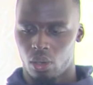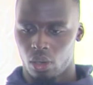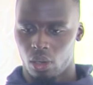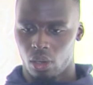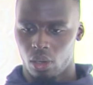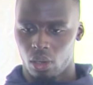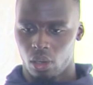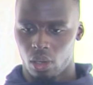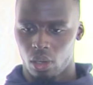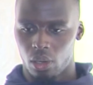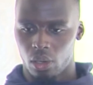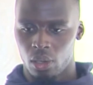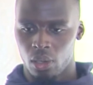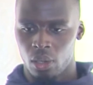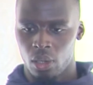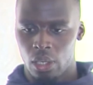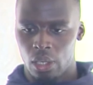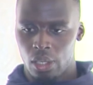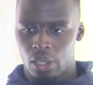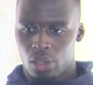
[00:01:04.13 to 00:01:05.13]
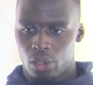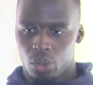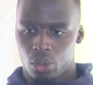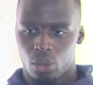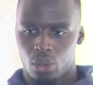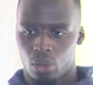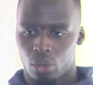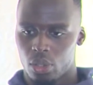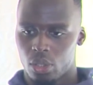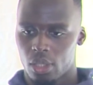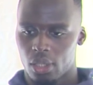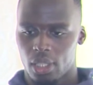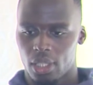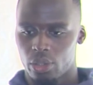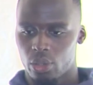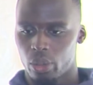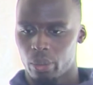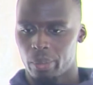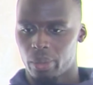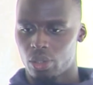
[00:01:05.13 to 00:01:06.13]
euh, je suis concentré
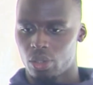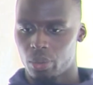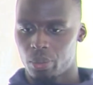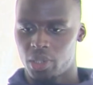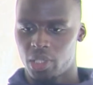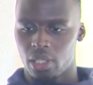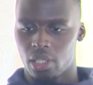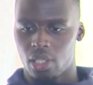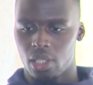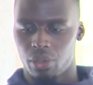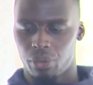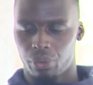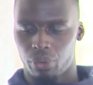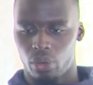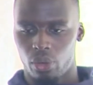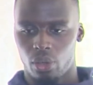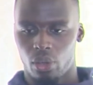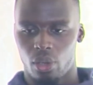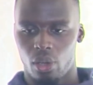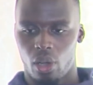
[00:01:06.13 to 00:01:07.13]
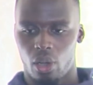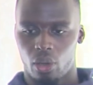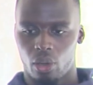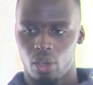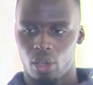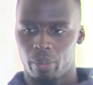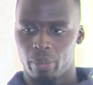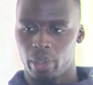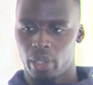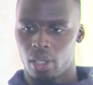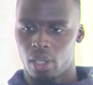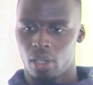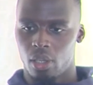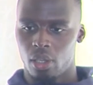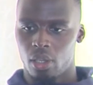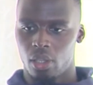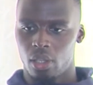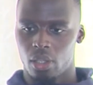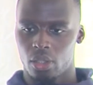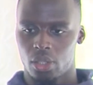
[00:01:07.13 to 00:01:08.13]
sur mes objectifs euh, en club et
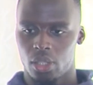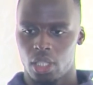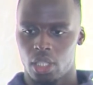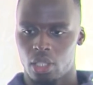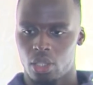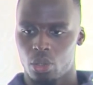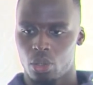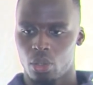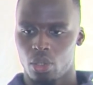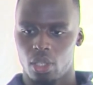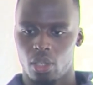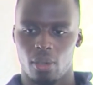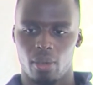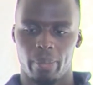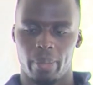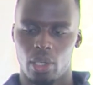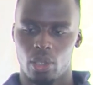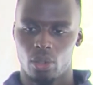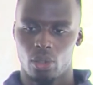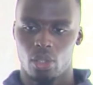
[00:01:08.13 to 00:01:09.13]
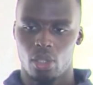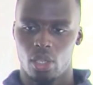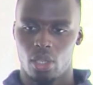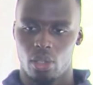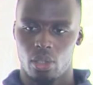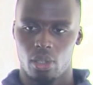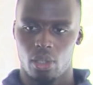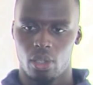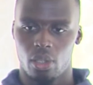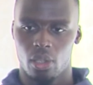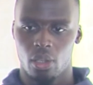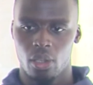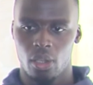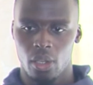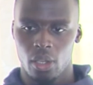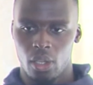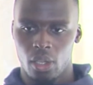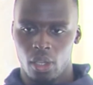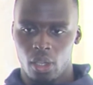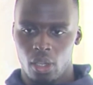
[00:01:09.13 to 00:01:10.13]
en, sélection. Et le Ballon d'Or,
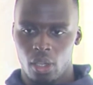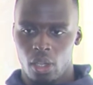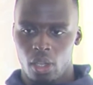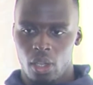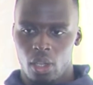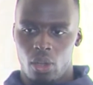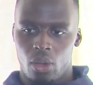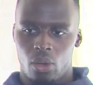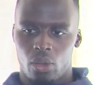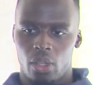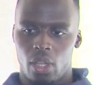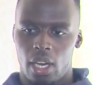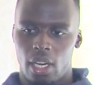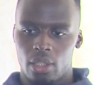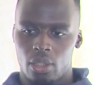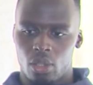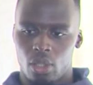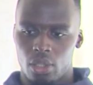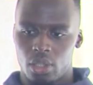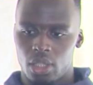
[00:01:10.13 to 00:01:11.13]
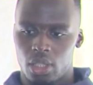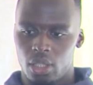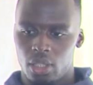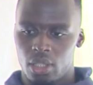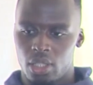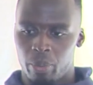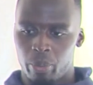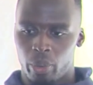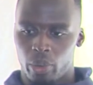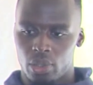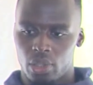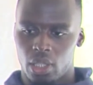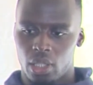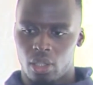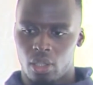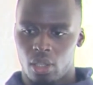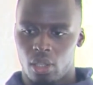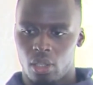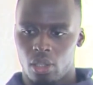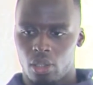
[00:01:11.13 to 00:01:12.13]
on aura le temps d'y penser
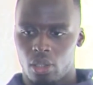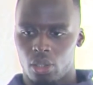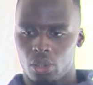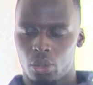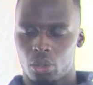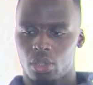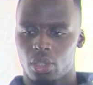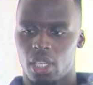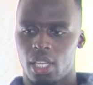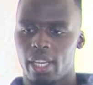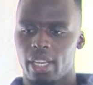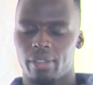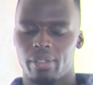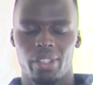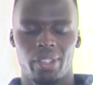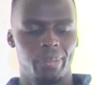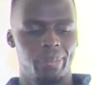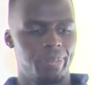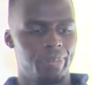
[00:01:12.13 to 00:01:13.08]
quand ce sera arrivé.